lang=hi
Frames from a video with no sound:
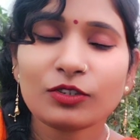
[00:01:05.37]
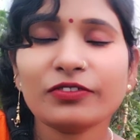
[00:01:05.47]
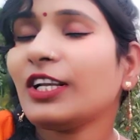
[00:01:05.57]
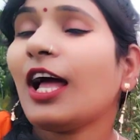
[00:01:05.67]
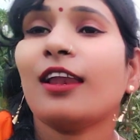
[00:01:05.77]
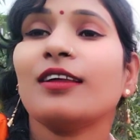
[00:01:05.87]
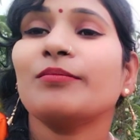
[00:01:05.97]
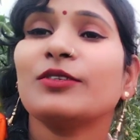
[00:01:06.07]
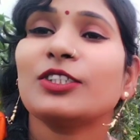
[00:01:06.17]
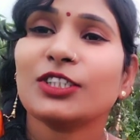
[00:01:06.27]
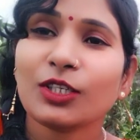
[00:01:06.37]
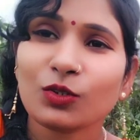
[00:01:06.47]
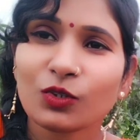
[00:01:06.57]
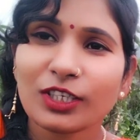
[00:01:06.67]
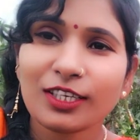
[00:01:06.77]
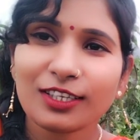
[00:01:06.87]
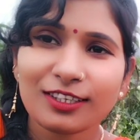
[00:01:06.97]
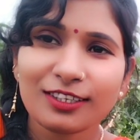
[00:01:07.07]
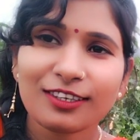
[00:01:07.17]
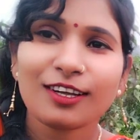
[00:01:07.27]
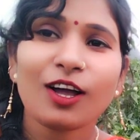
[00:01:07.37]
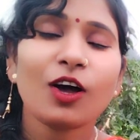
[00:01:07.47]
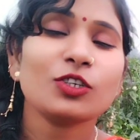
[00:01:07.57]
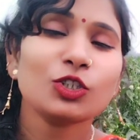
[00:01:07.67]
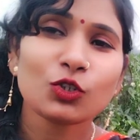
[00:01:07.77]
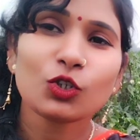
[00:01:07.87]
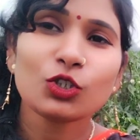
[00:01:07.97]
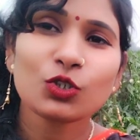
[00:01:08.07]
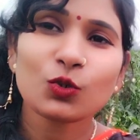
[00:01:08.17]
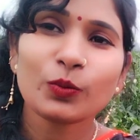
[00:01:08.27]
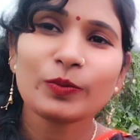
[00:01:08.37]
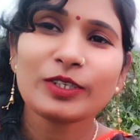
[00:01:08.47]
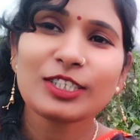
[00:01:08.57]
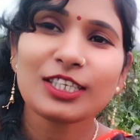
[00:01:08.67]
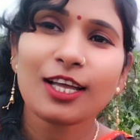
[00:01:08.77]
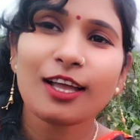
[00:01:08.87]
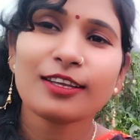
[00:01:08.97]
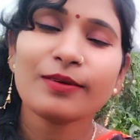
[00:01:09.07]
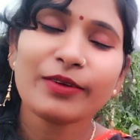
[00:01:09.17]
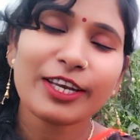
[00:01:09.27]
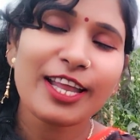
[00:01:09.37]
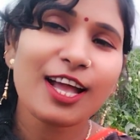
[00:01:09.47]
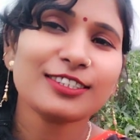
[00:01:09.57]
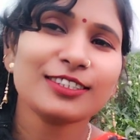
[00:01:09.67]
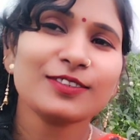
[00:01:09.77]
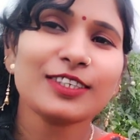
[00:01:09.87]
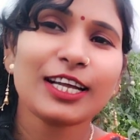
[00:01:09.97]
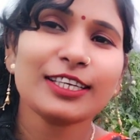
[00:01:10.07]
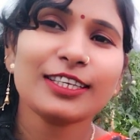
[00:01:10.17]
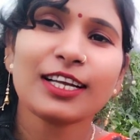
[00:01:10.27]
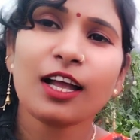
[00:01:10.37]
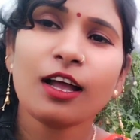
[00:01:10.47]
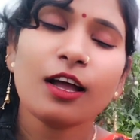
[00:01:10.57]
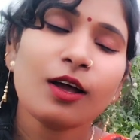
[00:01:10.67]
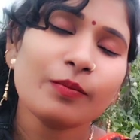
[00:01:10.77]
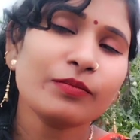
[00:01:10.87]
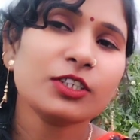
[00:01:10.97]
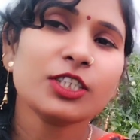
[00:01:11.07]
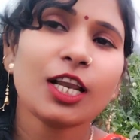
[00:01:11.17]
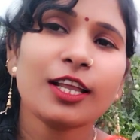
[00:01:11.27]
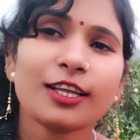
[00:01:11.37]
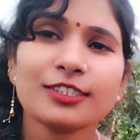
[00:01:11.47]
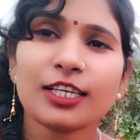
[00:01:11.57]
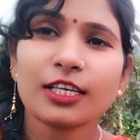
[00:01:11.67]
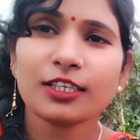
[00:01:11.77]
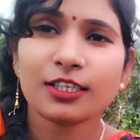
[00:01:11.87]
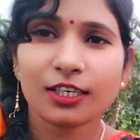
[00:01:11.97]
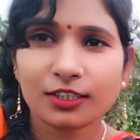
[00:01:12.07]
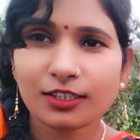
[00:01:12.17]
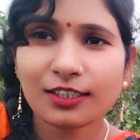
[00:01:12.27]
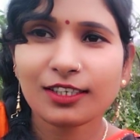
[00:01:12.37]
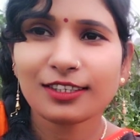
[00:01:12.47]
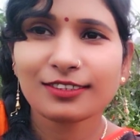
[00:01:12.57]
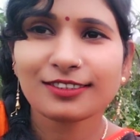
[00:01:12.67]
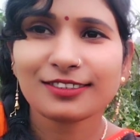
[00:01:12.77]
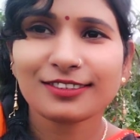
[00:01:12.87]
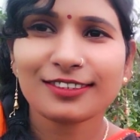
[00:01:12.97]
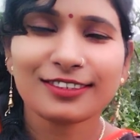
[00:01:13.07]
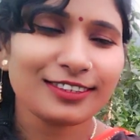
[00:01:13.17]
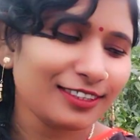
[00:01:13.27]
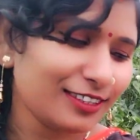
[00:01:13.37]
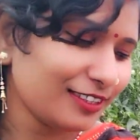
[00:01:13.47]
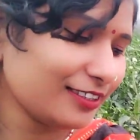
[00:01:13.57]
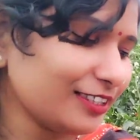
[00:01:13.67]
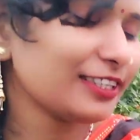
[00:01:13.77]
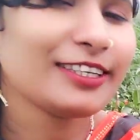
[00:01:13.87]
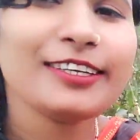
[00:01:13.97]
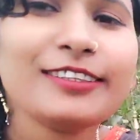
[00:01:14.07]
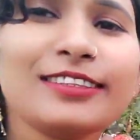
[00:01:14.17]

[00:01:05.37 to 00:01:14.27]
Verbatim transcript: फ़िलहाल हम मिर्चा तोड़ रहे हैं और जिसको जिसको मिर्चा चाहिए मेरे यहाँ ज़रूर आइएगा मिर्चा लेके जाइएगा ठीक है देखिए इतना